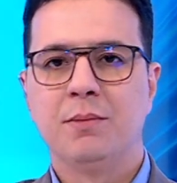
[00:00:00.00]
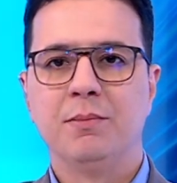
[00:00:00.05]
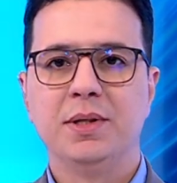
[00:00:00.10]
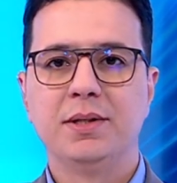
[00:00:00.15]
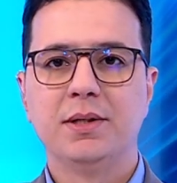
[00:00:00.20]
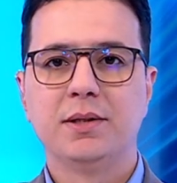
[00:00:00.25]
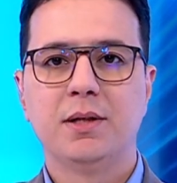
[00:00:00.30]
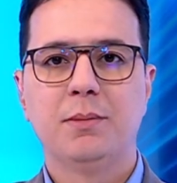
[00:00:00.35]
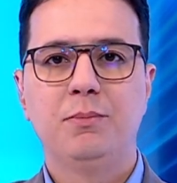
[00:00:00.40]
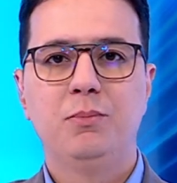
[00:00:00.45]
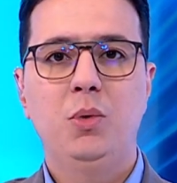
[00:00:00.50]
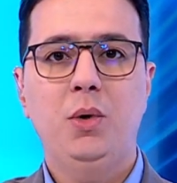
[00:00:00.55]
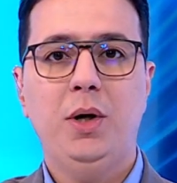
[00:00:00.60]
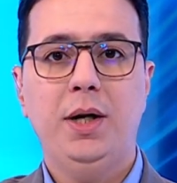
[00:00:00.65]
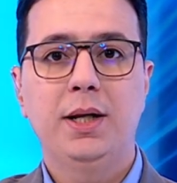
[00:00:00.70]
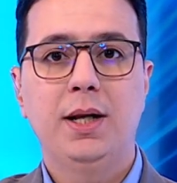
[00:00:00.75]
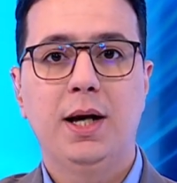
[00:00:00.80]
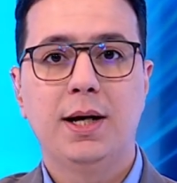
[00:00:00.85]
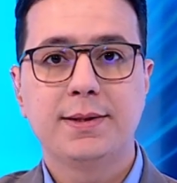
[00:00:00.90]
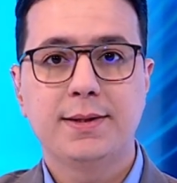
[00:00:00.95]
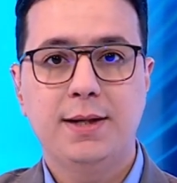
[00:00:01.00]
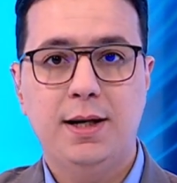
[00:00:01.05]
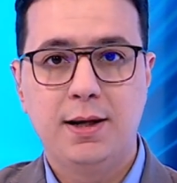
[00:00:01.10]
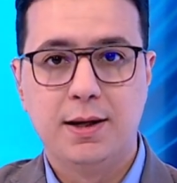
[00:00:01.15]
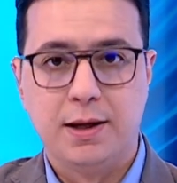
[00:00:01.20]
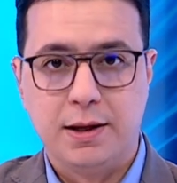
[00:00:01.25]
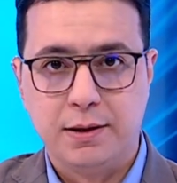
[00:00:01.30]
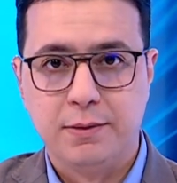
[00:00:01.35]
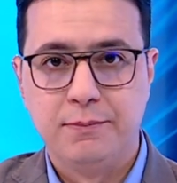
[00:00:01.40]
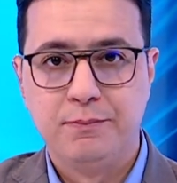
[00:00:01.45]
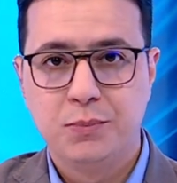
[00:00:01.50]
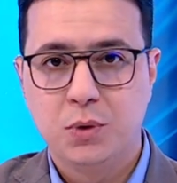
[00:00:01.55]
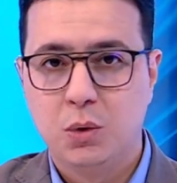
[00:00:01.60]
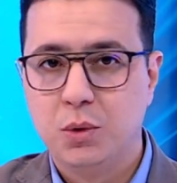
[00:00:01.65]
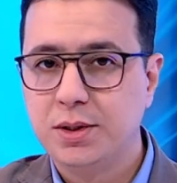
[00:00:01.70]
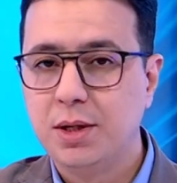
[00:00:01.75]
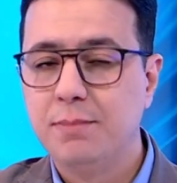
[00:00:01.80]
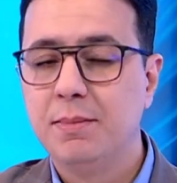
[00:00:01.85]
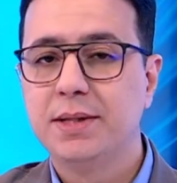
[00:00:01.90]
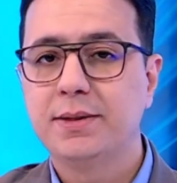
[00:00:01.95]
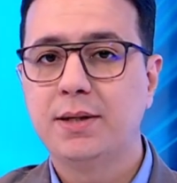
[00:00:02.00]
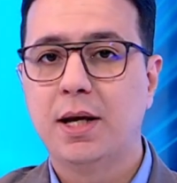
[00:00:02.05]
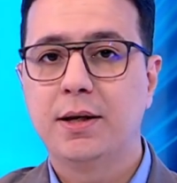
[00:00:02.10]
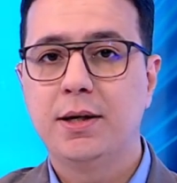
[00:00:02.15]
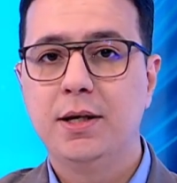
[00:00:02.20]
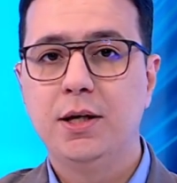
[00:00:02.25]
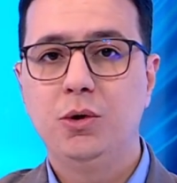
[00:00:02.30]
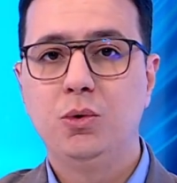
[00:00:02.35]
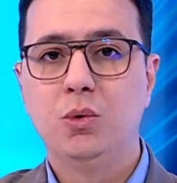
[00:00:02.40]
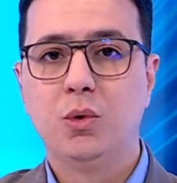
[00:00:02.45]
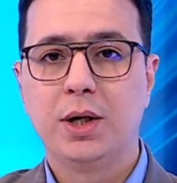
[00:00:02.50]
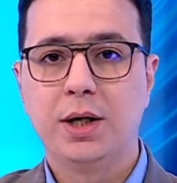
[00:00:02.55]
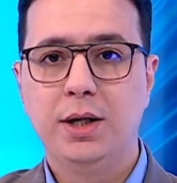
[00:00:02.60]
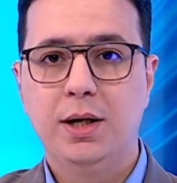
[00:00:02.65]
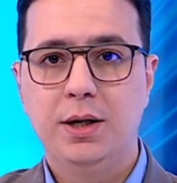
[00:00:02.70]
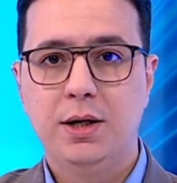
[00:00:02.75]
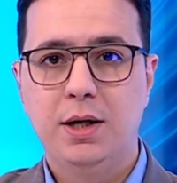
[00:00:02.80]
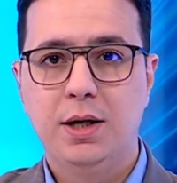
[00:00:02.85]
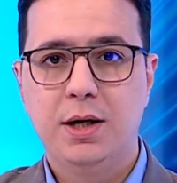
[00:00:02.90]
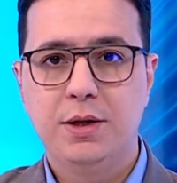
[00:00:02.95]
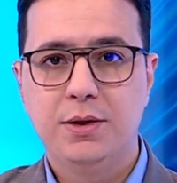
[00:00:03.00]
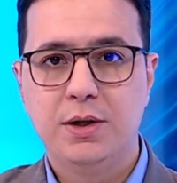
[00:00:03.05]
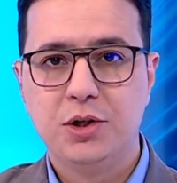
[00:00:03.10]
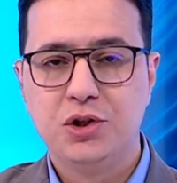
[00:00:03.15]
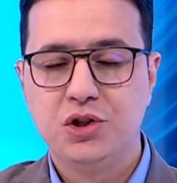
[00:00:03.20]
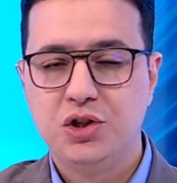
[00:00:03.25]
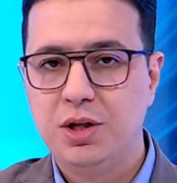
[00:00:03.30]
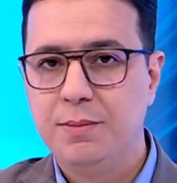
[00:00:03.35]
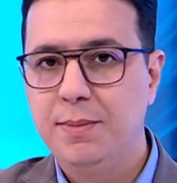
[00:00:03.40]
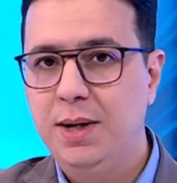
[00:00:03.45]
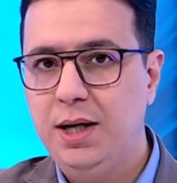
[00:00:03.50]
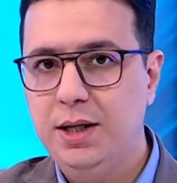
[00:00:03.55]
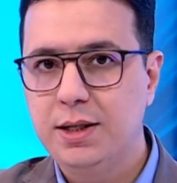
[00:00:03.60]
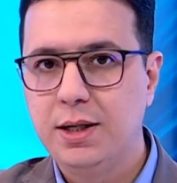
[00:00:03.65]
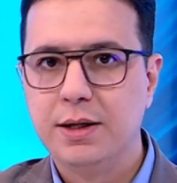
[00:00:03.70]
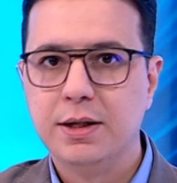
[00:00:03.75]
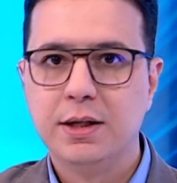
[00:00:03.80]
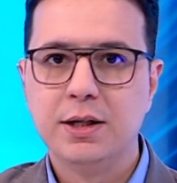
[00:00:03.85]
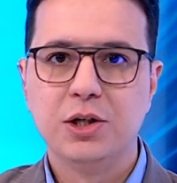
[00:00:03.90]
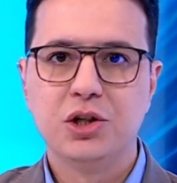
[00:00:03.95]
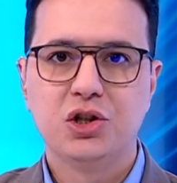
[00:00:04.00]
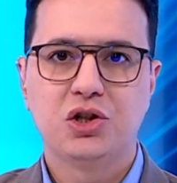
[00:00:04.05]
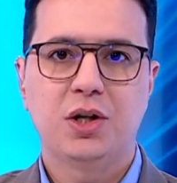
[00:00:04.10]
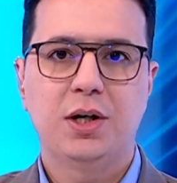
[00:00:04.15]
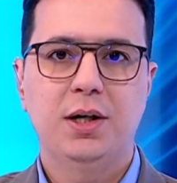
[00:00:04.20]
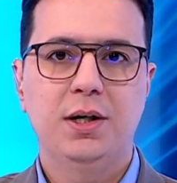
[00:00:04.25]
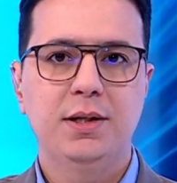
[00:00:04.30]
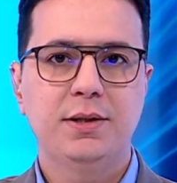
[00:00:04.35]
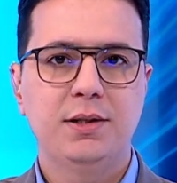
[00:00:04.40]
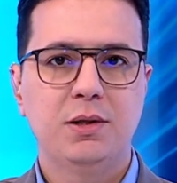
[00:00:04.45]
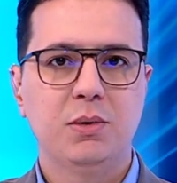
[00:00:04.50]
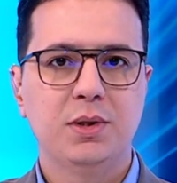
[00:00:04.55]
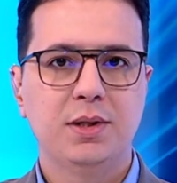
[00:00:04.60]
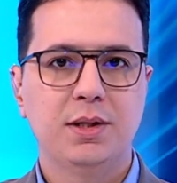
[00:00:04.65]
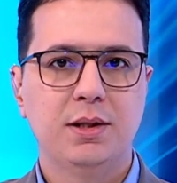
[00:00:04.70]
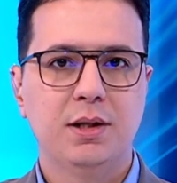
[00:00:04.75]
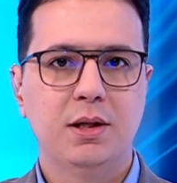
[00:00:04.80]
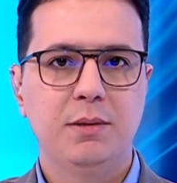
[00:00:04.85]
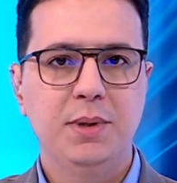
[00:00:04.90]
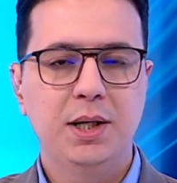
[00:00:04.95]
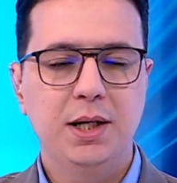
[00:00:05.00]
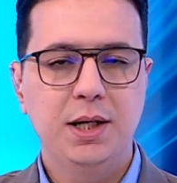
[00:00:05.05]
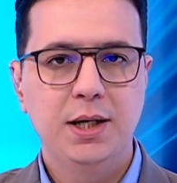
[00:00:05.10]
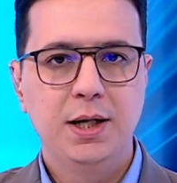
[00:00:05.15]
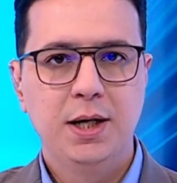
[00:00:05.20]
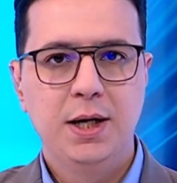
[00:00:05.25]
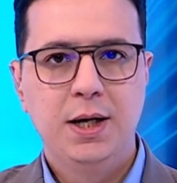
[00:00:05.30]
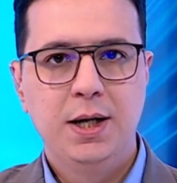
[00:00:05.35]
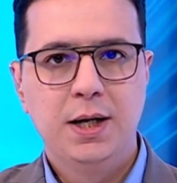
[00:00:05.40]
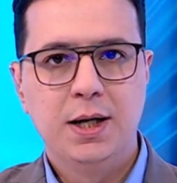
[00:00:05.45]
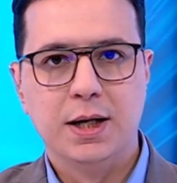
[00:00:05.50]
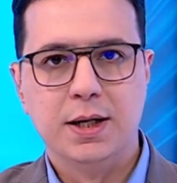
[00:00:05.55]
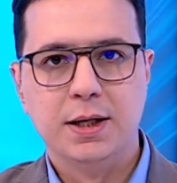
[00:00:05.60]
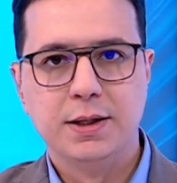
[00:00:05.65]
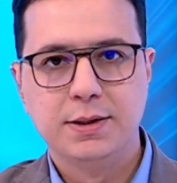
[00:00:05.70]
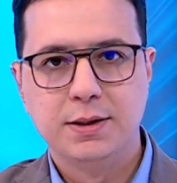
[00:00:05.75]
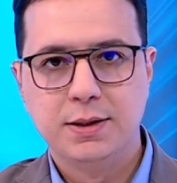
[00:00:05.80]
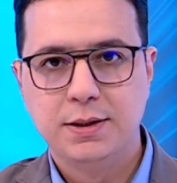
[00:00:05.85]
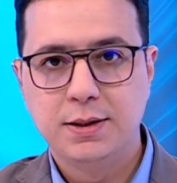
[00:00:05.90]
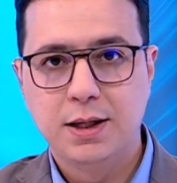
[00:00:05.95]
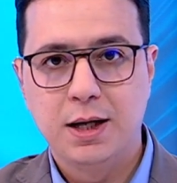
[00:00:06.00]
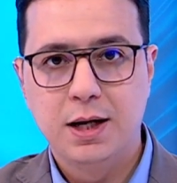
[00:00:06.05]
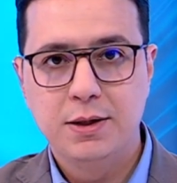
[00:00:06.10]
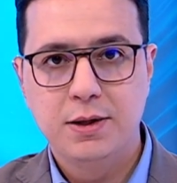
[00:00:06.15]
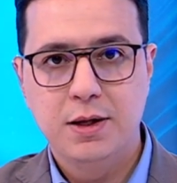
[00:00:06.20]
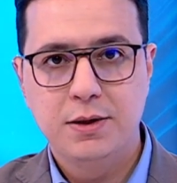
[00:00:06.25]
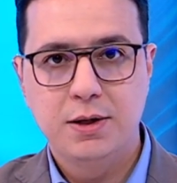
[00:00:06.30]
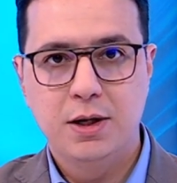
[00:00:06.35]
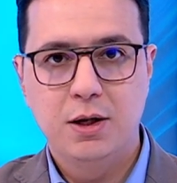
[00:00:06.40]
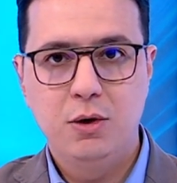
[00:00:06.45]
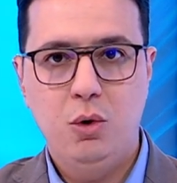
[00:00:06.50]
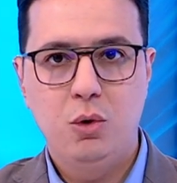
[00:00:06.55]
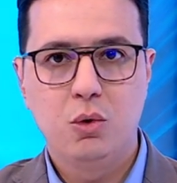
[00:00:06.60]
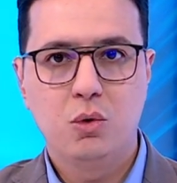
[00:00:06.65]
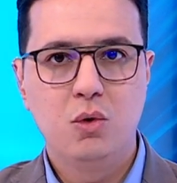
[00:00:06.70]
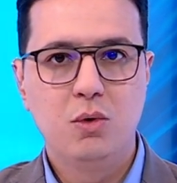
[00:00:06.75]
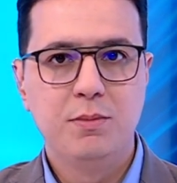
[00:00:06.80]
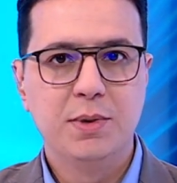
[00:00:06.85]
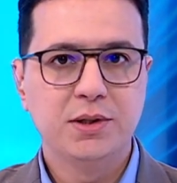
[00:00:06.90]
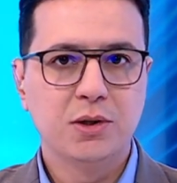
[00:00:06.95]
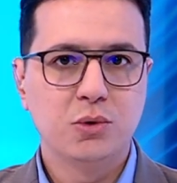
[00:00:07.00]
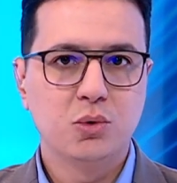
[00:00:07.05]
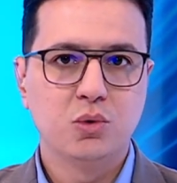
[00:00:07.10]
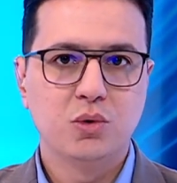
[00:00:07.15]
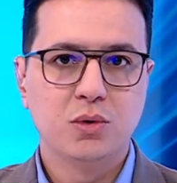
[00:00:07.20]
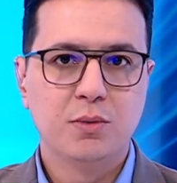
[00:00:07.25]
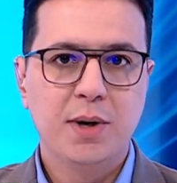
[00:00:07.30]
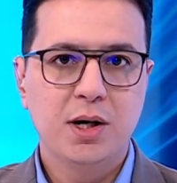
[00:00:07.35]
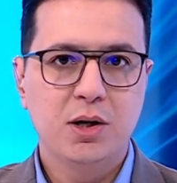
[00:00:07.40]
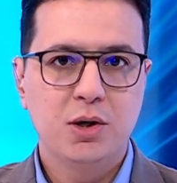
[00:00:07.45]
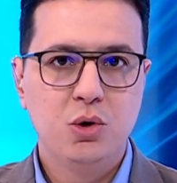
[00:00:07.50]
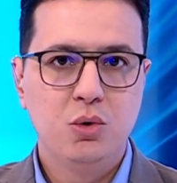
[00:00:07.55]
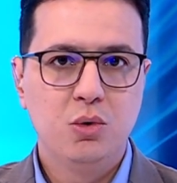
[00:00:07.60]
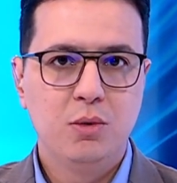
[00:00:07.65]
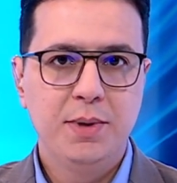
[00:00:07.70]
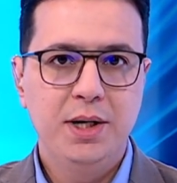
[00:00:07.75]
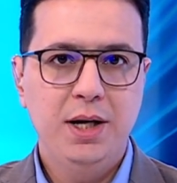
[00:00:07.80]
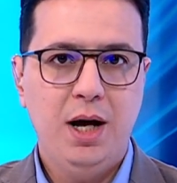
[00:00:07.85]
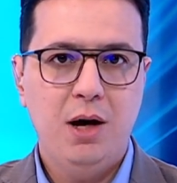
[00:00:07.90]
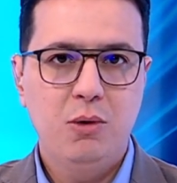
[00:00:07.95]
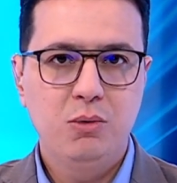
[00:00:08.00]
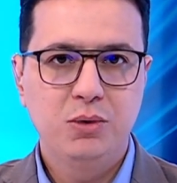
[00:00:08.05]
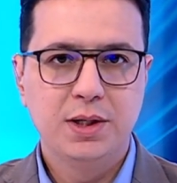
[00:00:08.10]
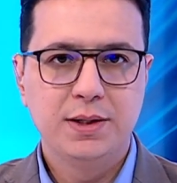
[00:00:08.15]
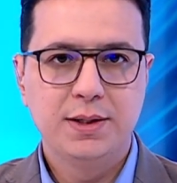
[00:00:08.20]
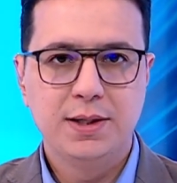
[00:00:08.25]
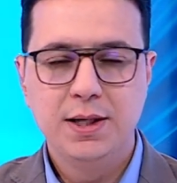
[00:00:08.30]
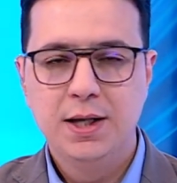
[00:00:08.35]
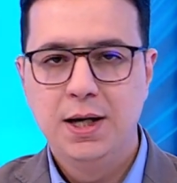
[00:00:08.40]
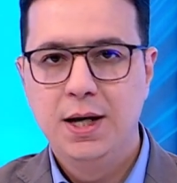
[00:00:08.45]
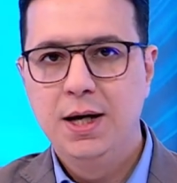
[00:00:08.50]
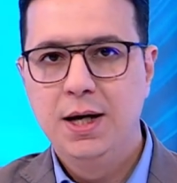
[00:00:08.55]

بتتبع الاسعار وتم التأكيد خلال هذا الاجتماع أن يعني الإجراءات والتدابير التي اتخذتها الحكومة ستمكن من عودة